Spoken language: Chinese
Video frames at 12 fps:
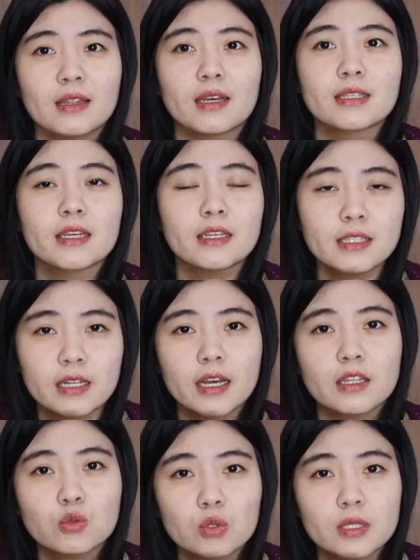那先先
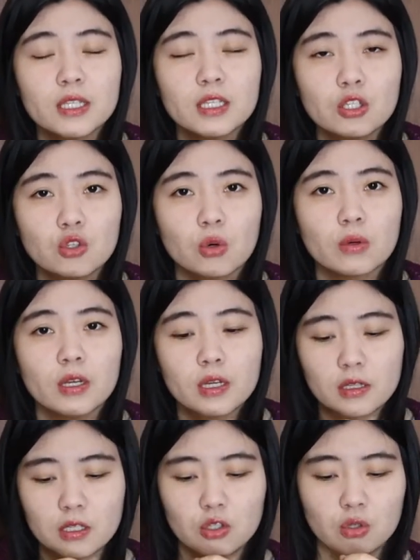来做第一种，
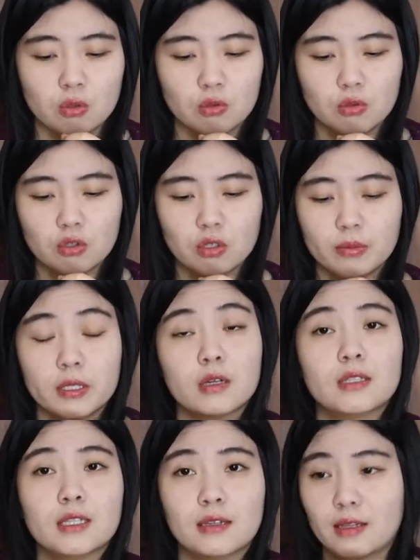第一种就是比
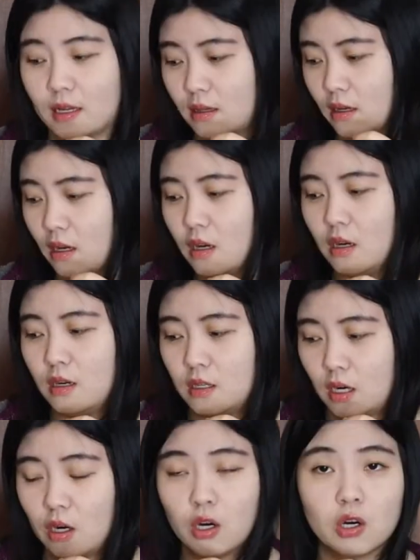较简单的。
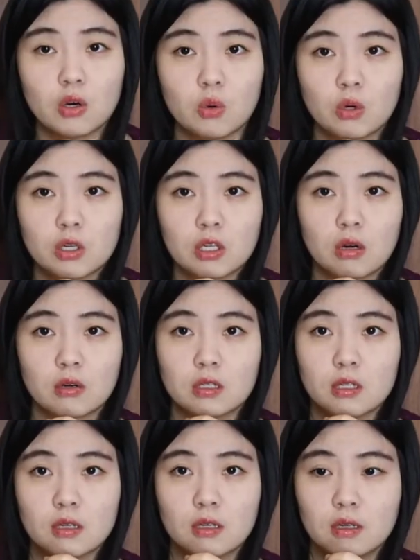然后我找了
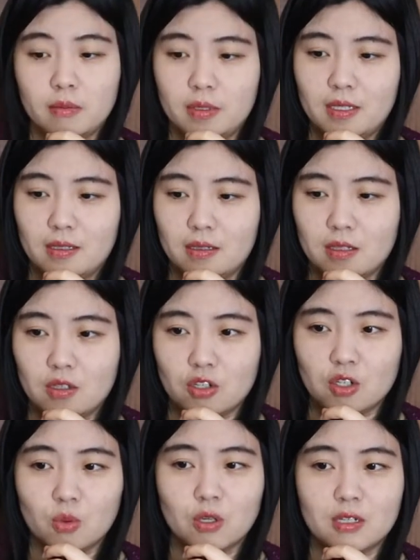这个瓶子，
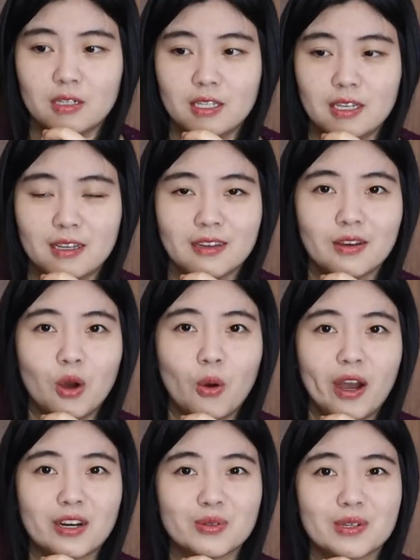是我之前
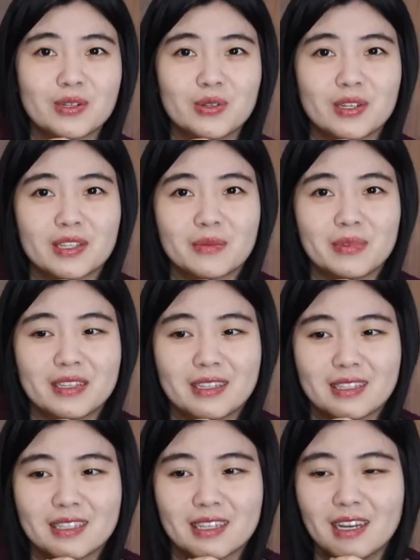化妆水的
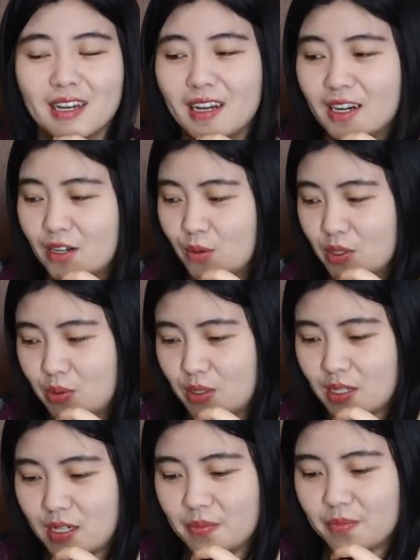瓶子。我觉
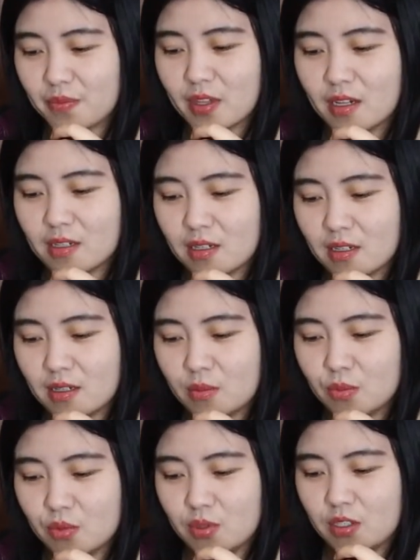得这个
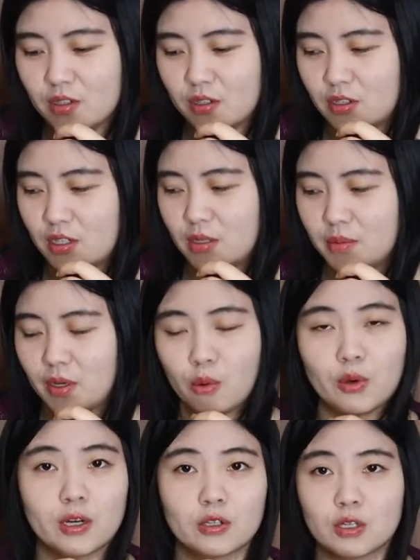MUJI 的这一瓶
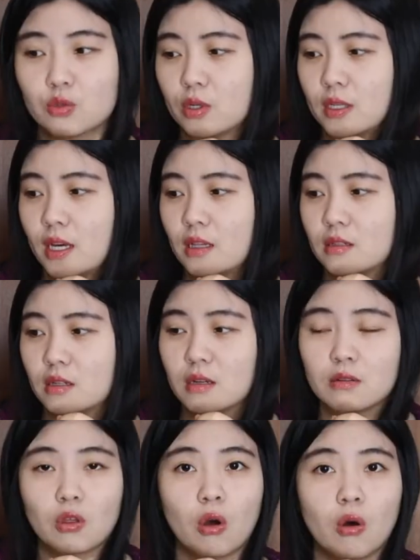化妆水，它的这
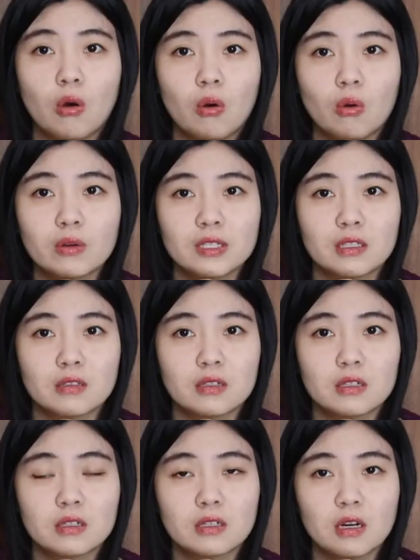个头其实
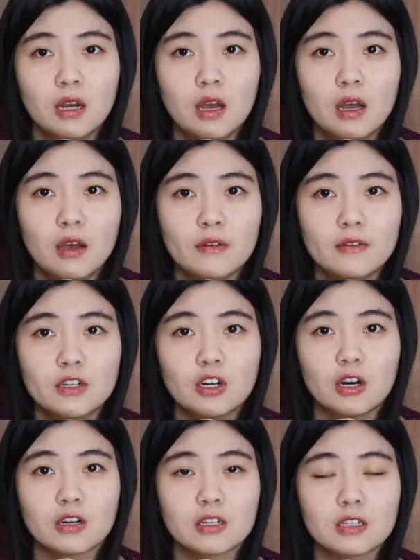是非
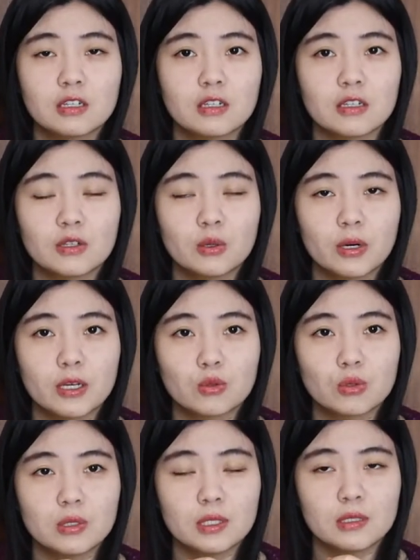常适合用来
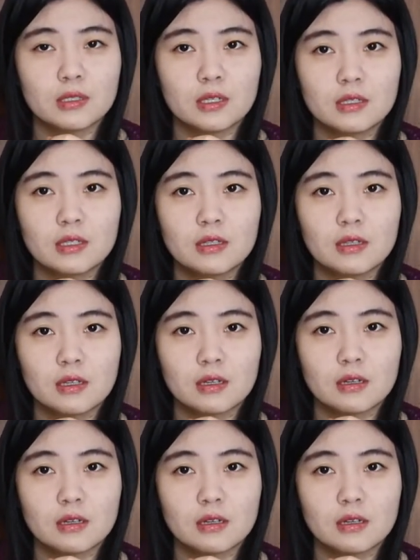做洗洁精的那